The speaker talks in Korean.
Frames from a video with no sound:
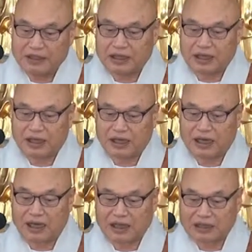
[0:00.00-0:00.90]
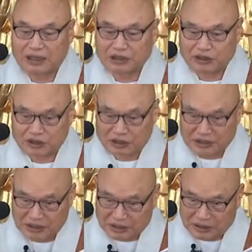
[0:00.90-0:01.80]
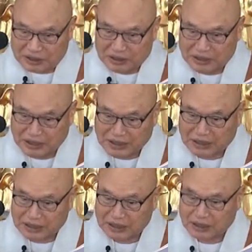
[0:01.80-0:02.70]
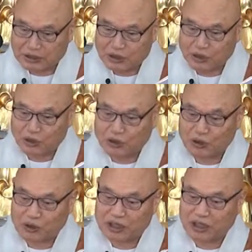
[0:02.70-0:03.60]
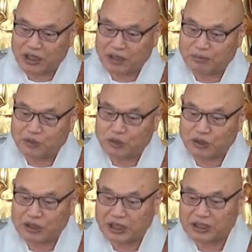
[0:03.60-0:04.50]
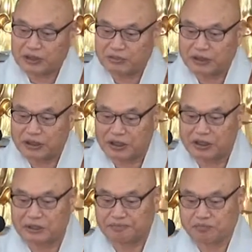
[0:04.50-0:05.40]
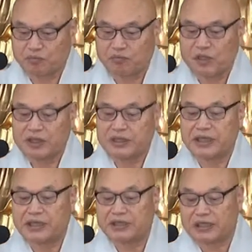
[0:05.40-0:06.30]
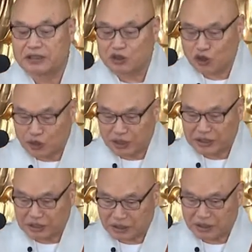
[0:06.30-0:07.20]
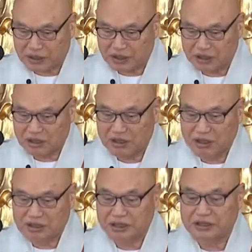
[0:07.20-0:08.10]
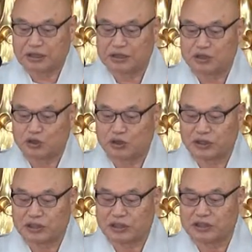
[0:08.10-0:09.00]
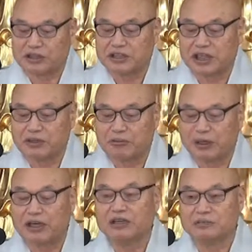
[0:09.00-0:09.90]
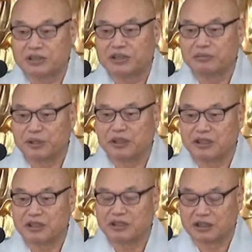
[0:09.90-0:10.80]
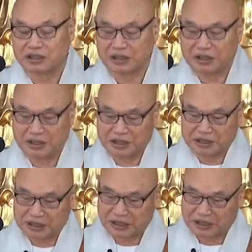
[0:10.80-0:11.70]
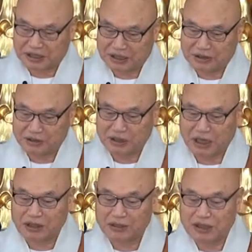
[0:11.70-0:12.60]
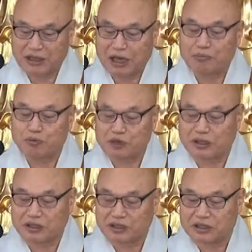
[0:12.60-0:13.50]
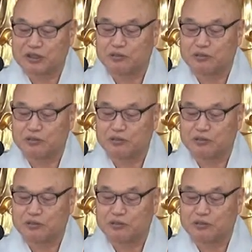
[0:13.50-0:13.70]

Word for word: 열애가 가장 자제하사 초세 무소히 하시며 아, 세상을 초월해서 세상을 초월해서 의지한 바가 없으시며 우리 한, 한 물건, 그